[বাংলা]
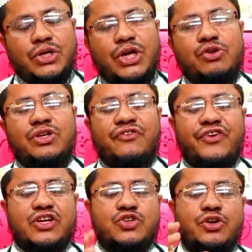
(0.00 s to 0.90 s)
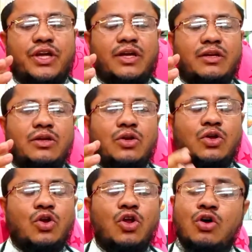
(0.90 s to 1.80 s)
ইউড ইনফেকশনের
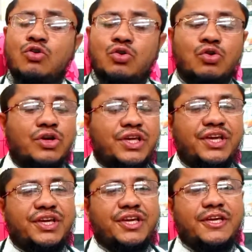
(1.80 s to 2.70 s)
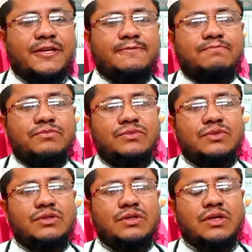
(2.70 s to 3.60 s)
লক্ষণগুলো কি কি
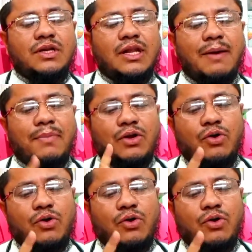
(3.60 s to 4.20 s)
নাম্বার